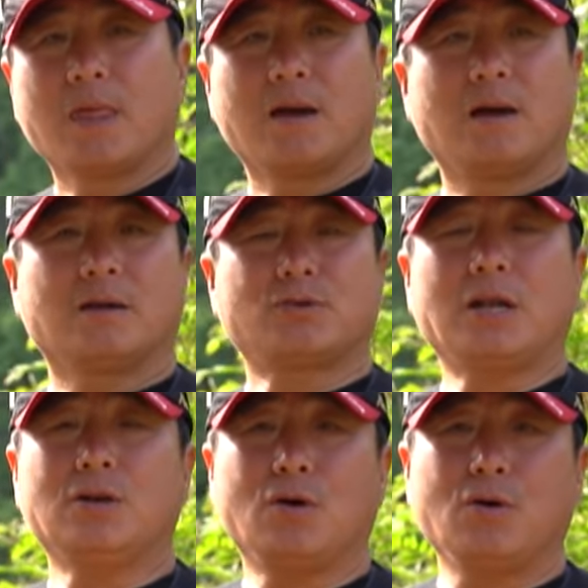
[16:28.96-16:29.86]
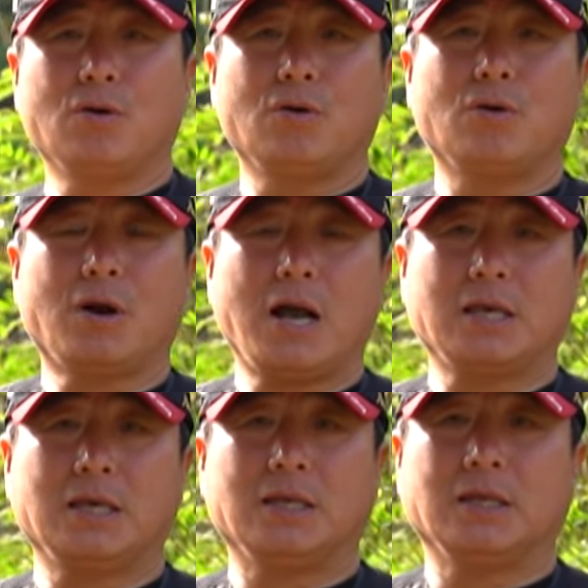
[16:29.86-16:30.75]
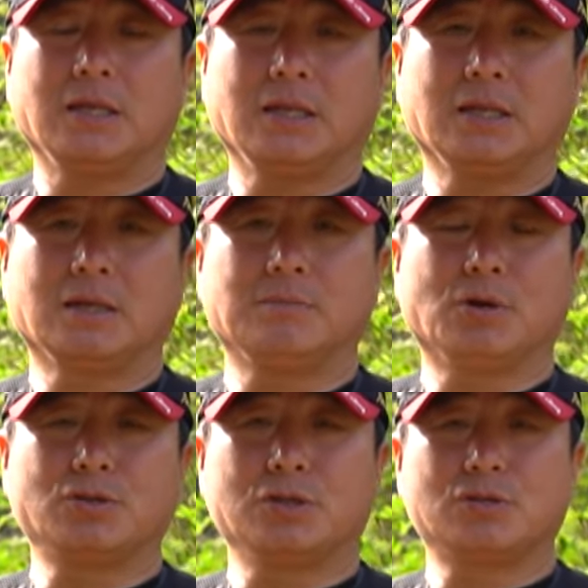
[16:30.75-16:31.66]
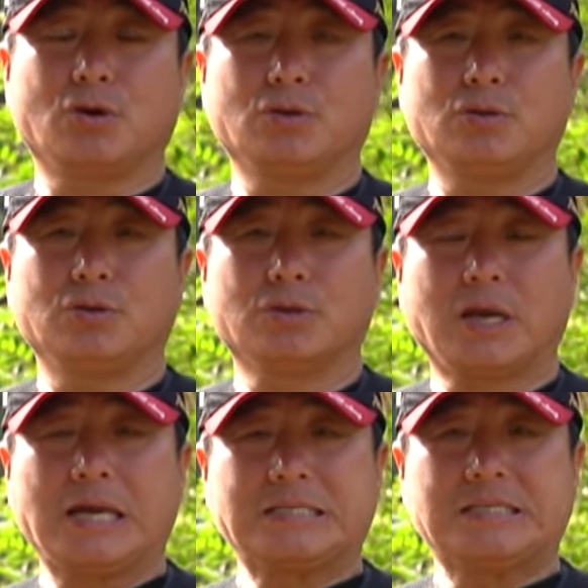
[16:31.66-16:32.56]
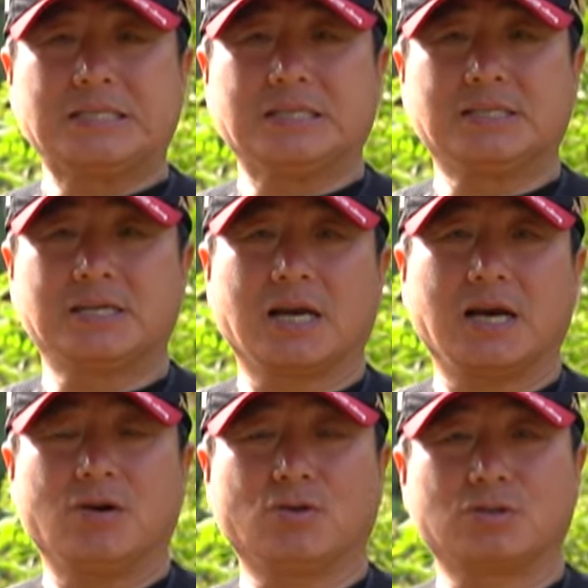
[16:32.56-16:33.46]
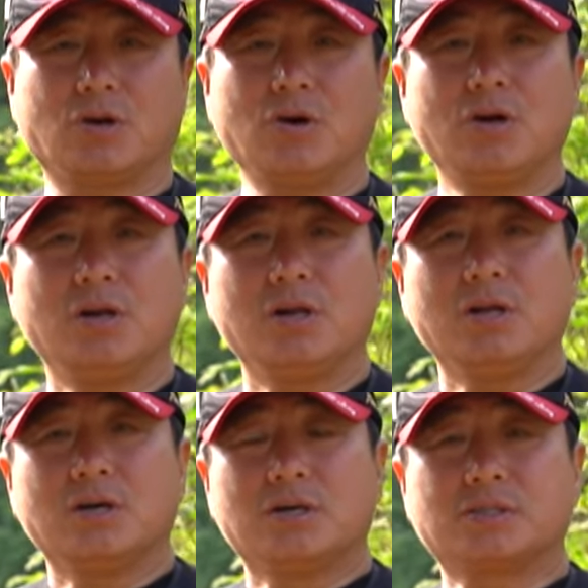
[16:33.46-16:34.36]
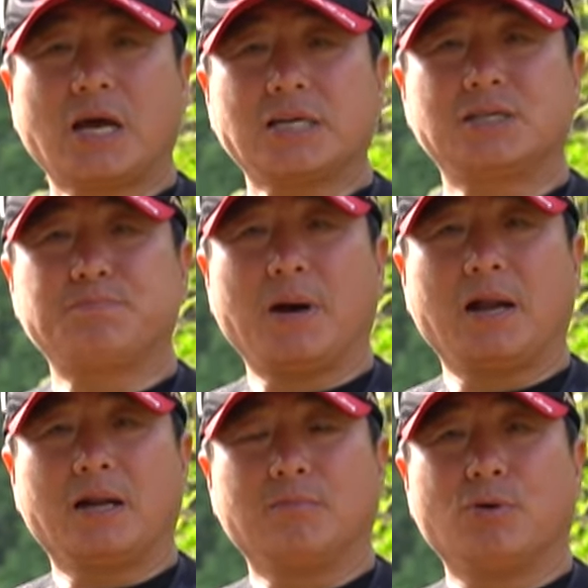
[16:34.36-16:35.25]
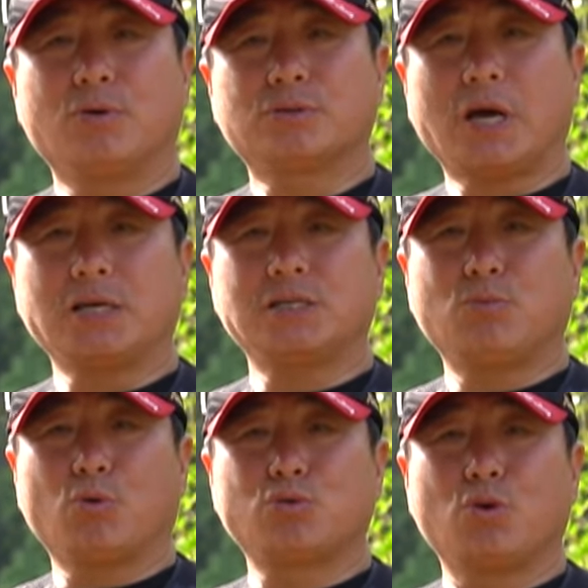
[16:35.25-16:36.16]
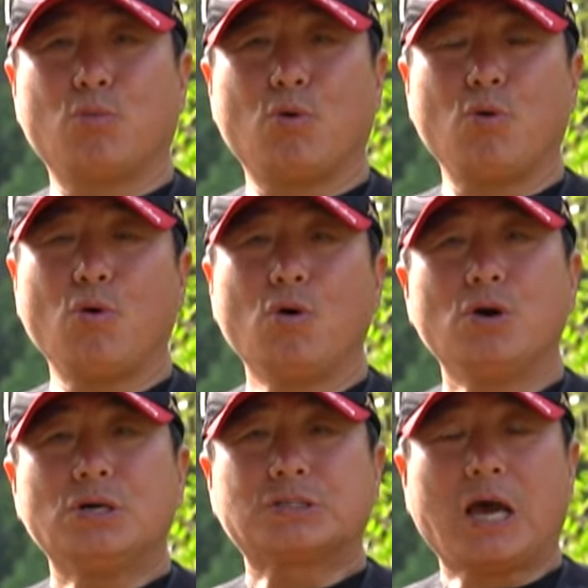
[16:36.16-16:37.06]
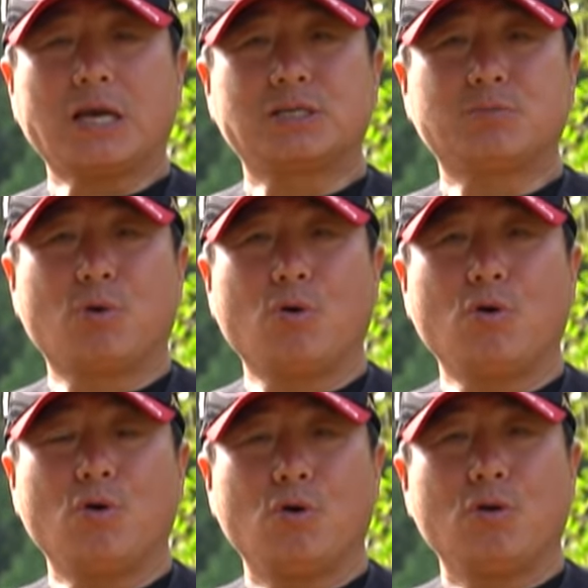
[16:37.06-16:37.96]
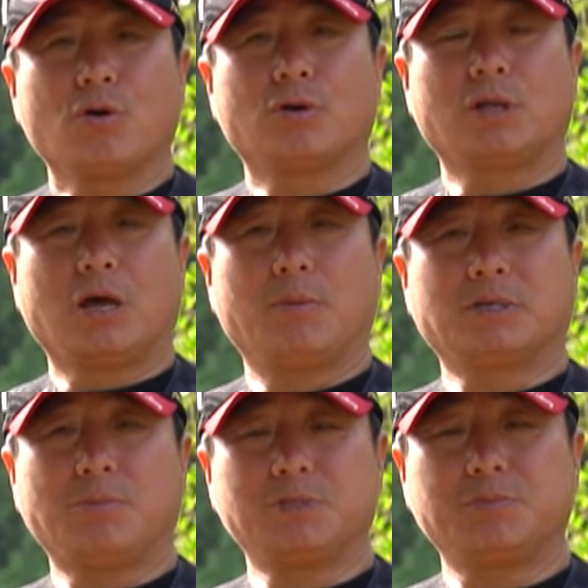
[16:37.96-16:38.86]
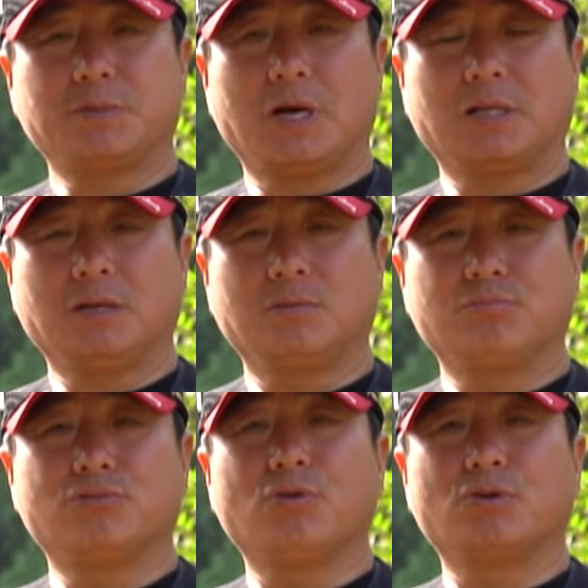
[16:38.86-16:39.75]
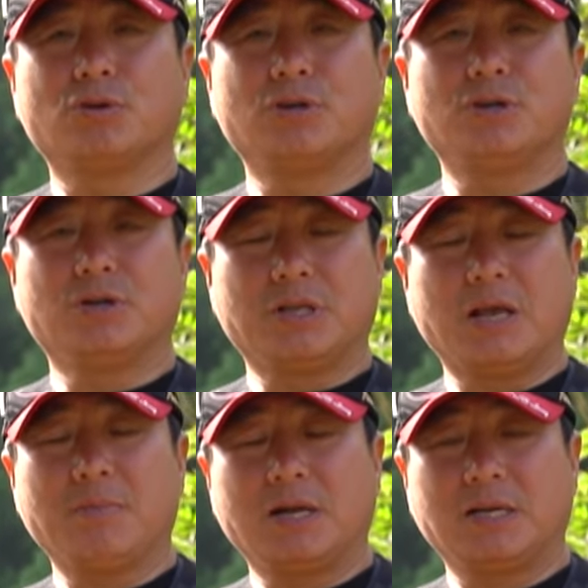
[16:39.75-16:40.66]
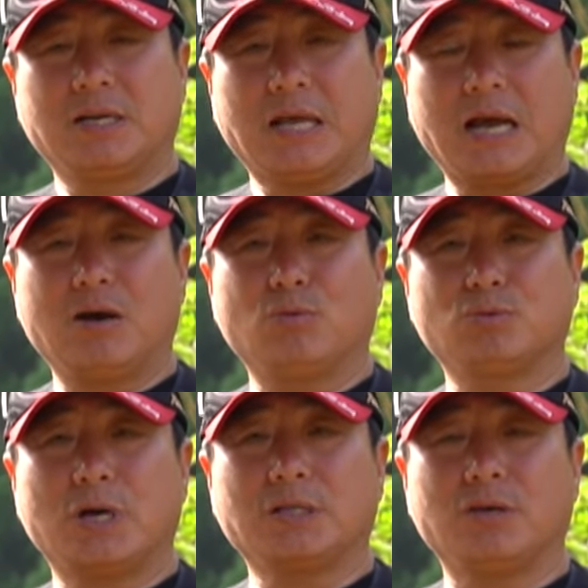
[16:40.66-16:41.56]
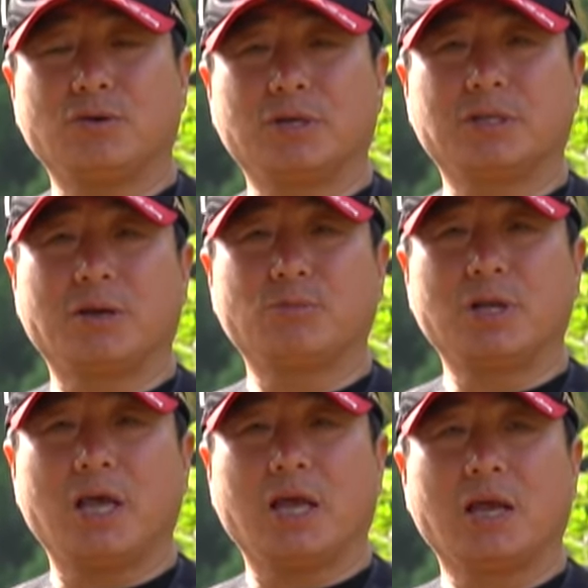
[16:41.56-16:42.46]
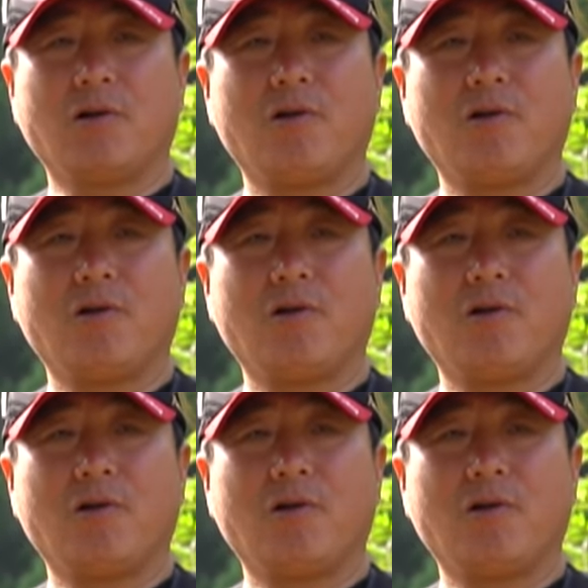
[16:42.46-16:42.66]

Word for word: 어, 촬영하기 예, 며칠 전까지 제가 여기서 48, 어, 뭐 45.5, 45, 그 다음에 34 되는 붕어를 4마리나 낚아놓은 상태였기 때문에